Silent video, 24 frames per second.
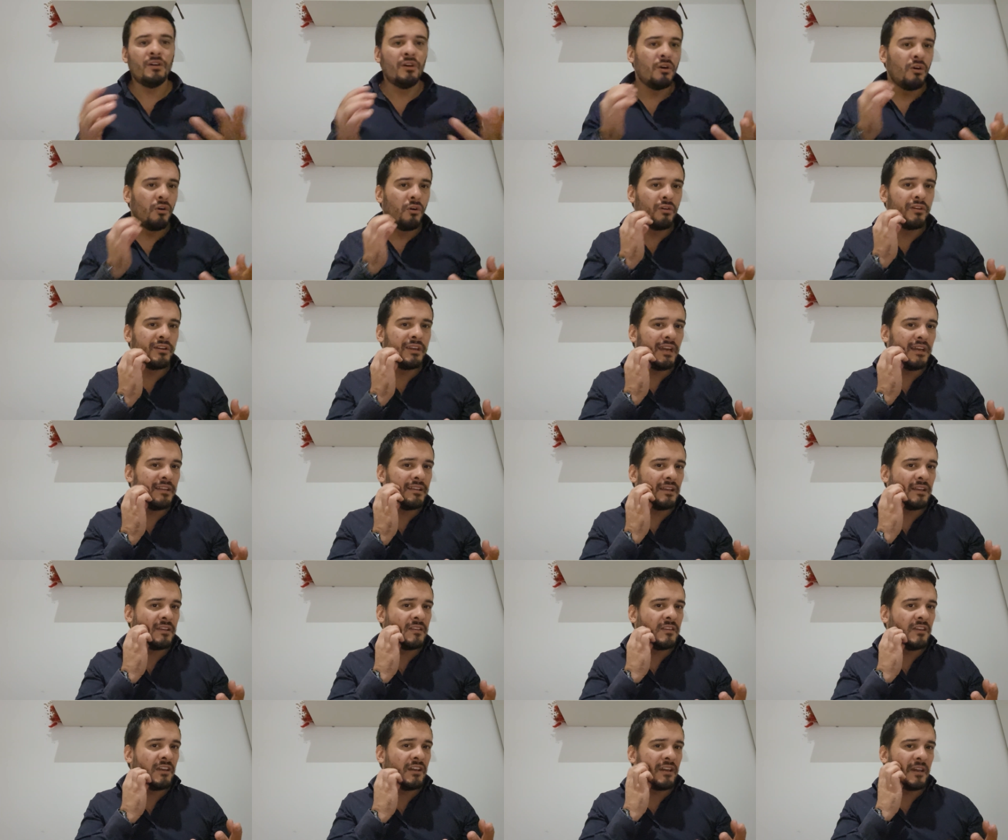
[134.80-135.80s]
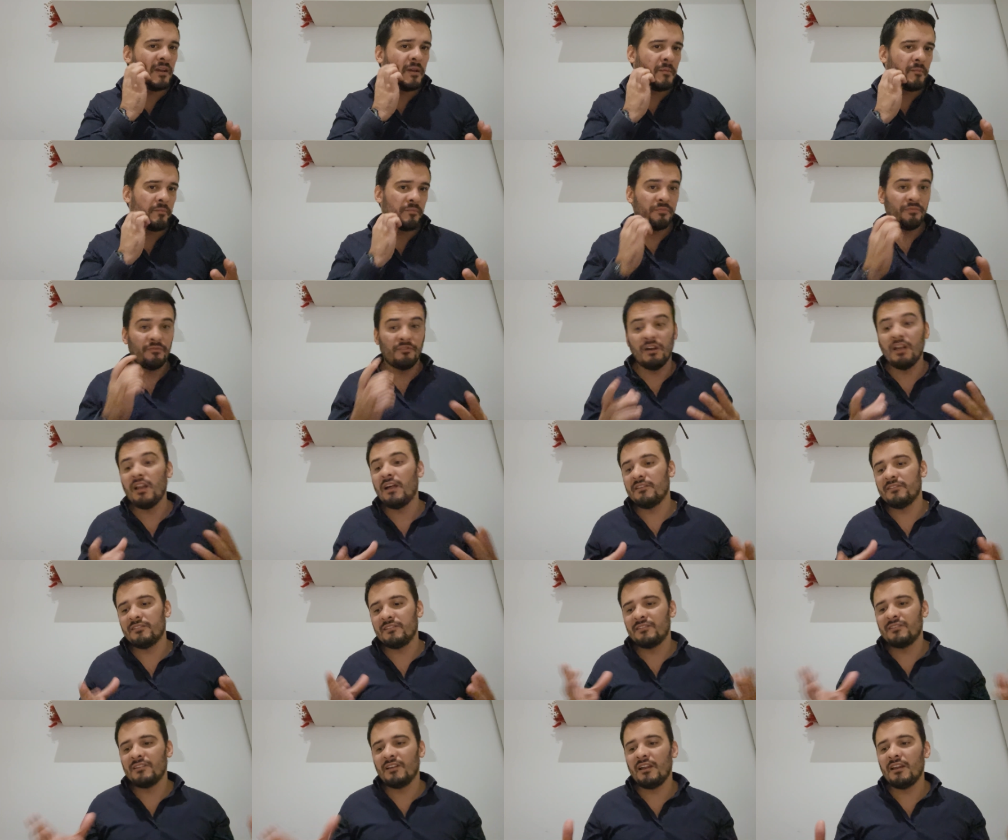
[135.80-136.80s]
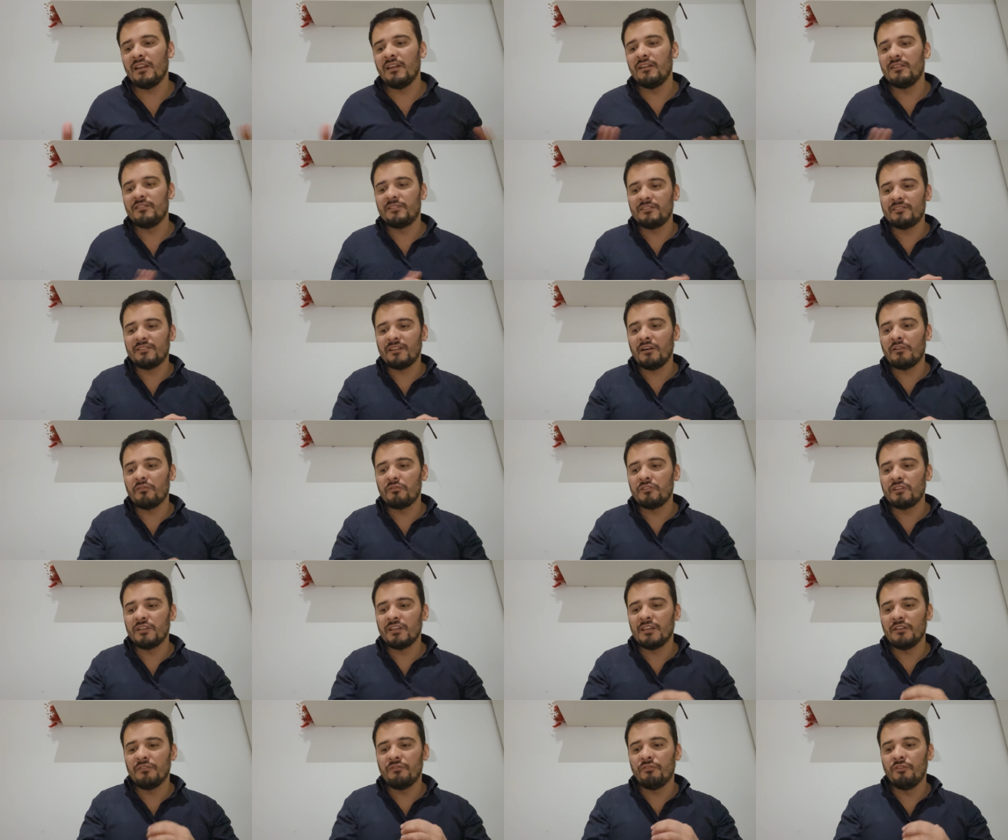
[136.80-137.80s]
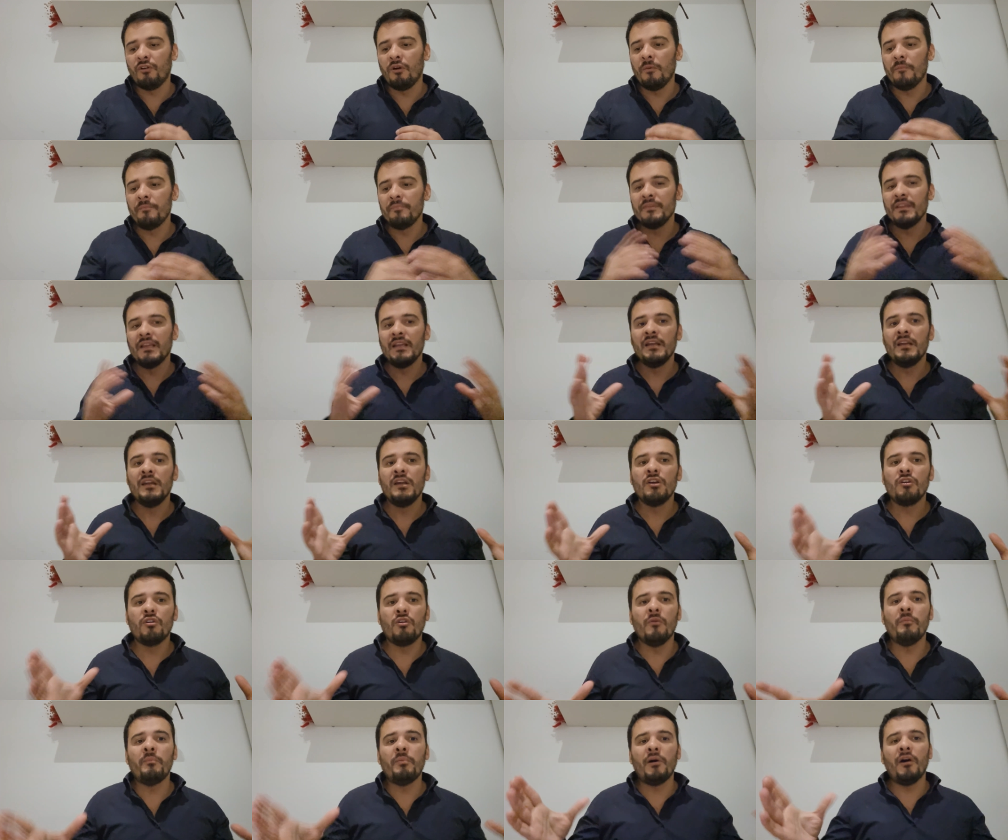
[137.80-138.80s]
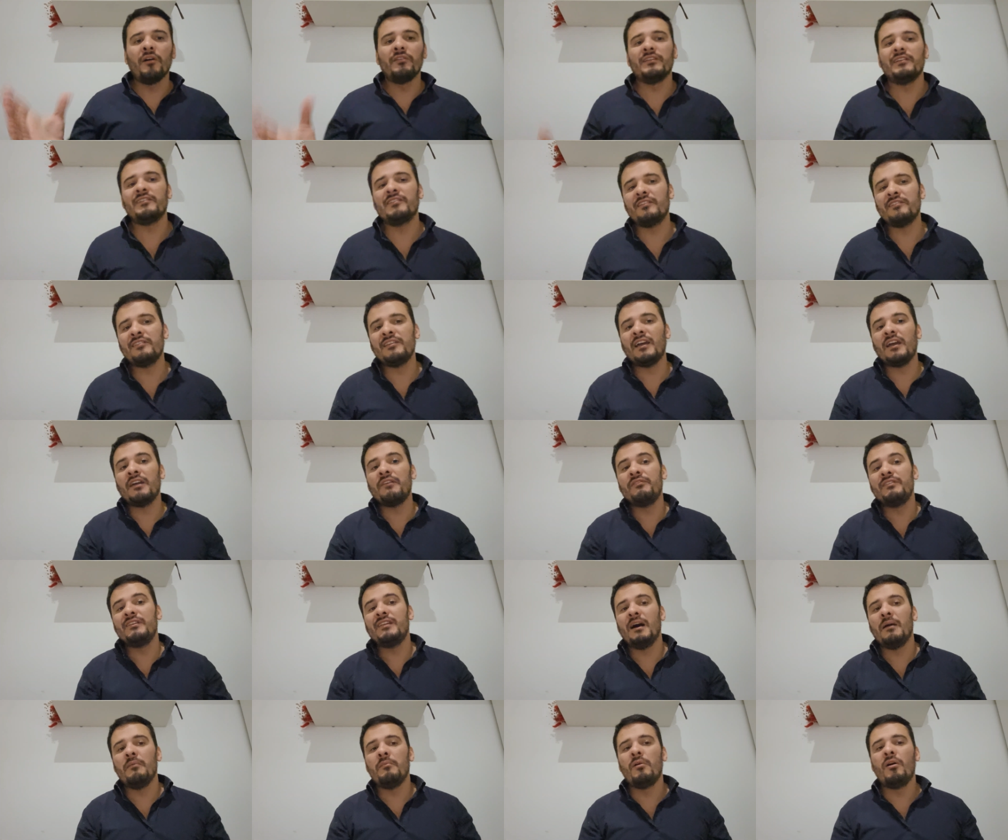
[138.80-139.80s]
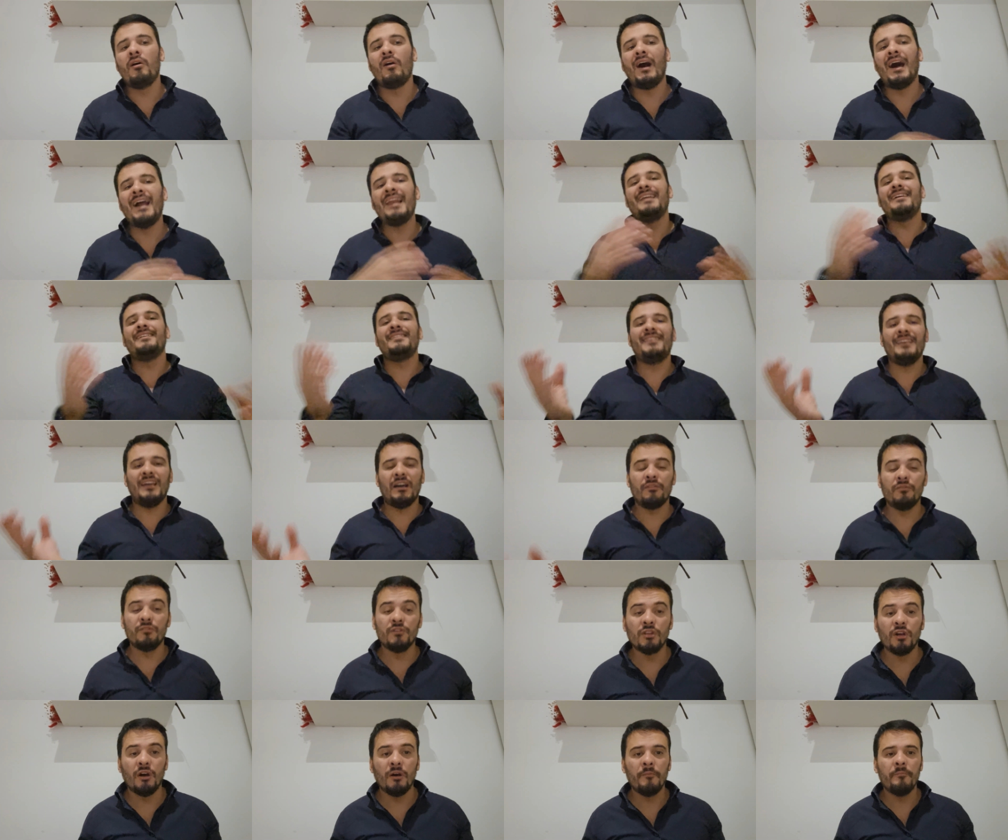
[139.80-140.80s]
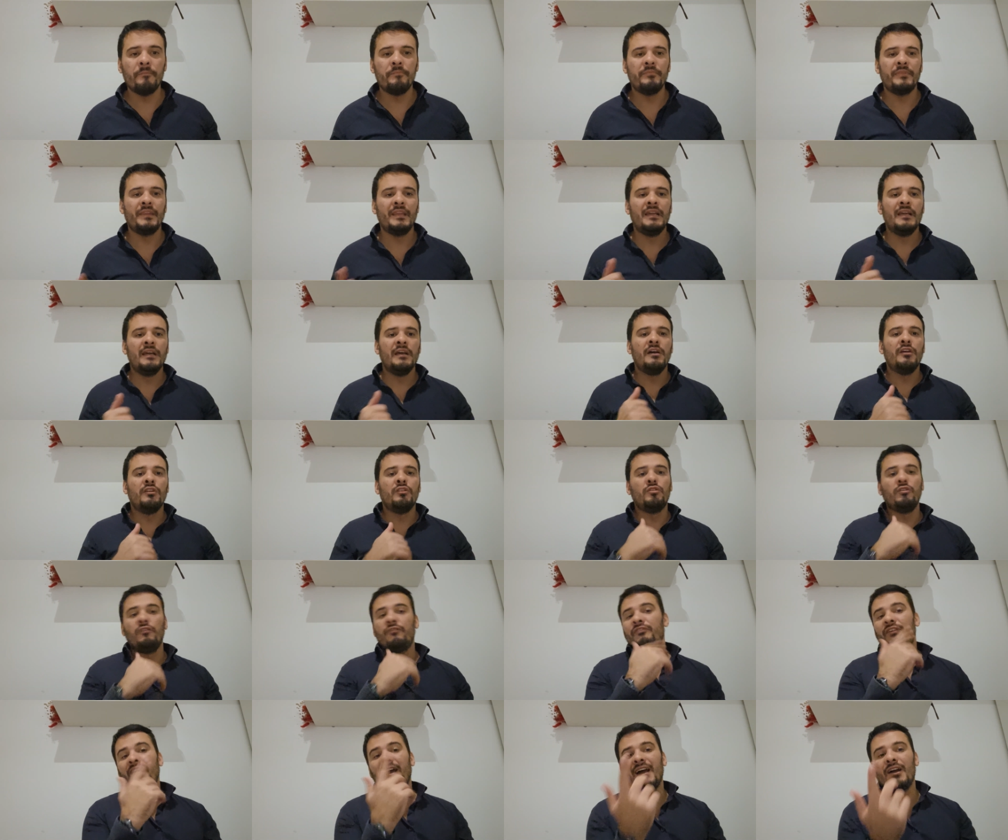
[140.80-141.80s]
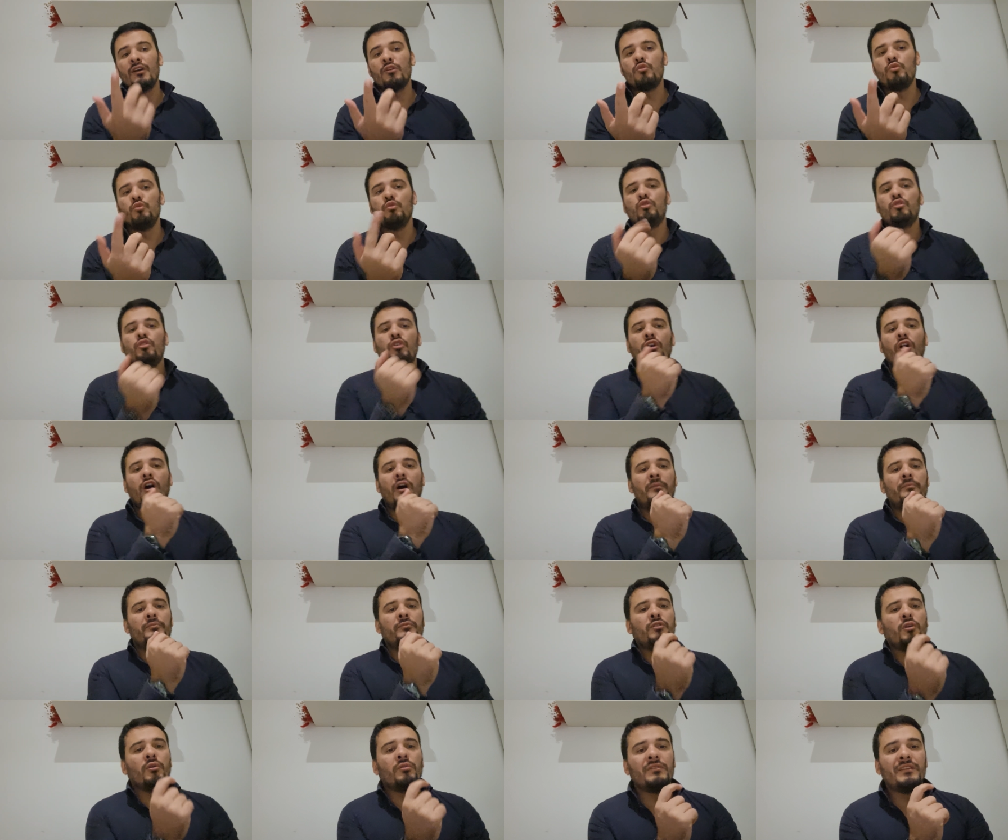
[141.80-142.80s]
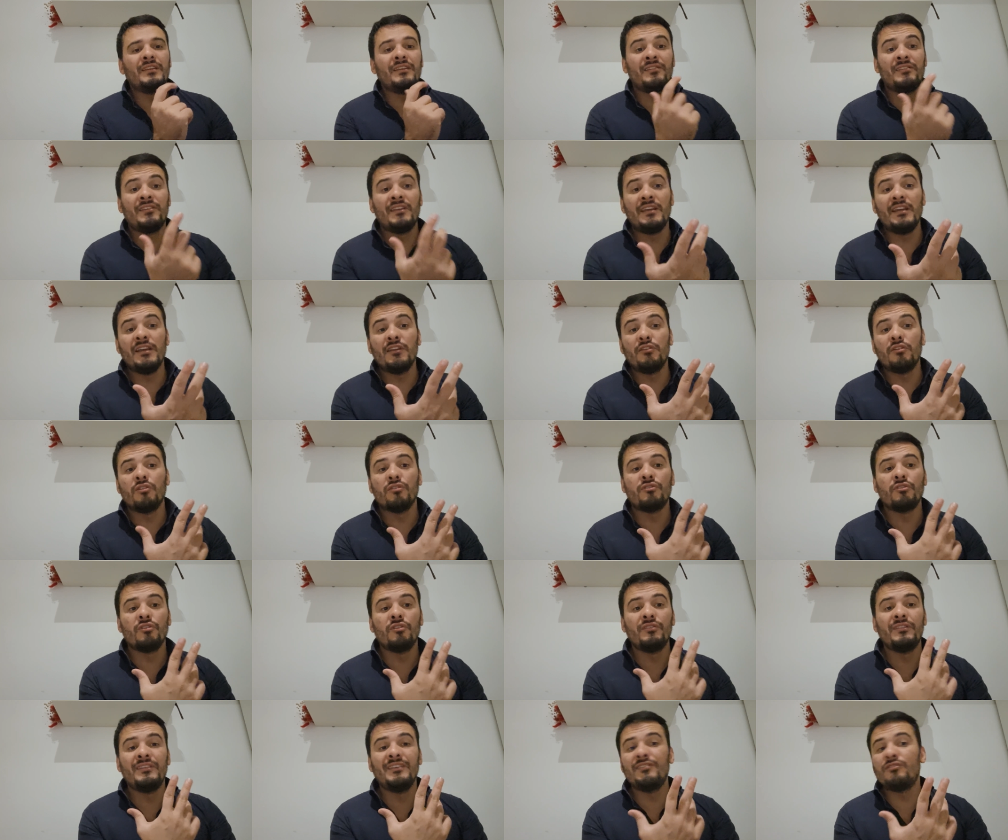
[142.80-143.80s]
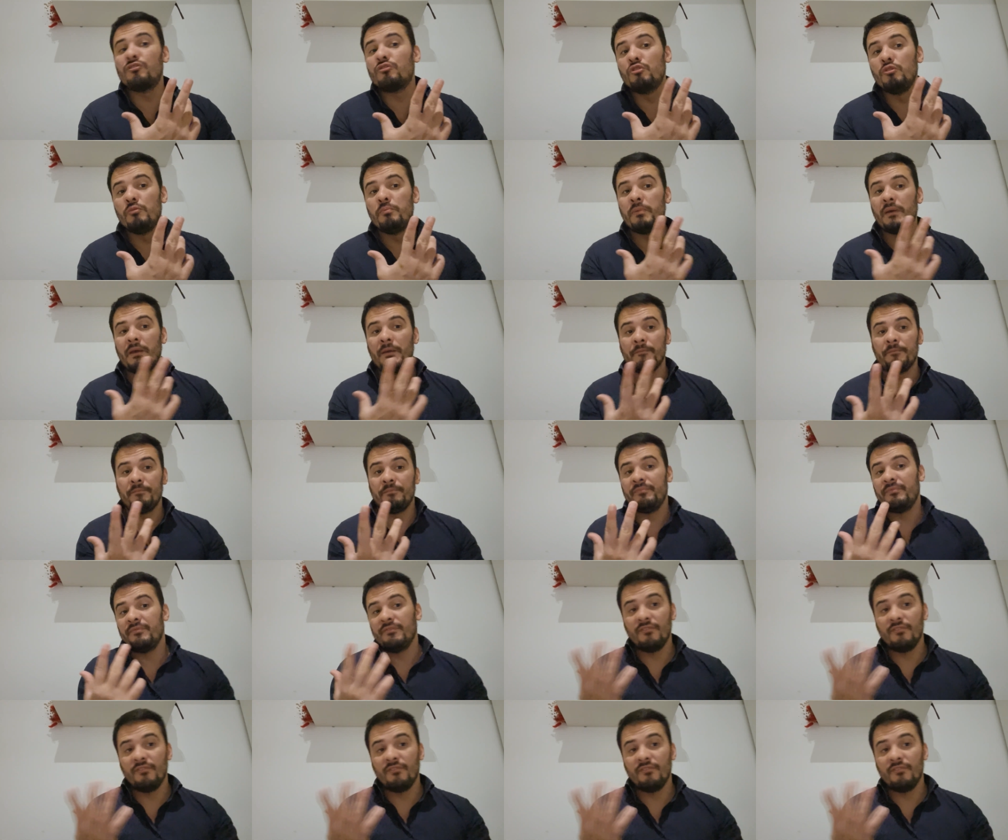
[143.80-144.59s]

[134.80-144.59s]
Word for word: aucun intérêt. Voilà, c'est ça, ça aussi qu'il faut comprendre. Et ça sert évidemment à l'intervenant de faire un coup de com', donc d'essayer de se disculper.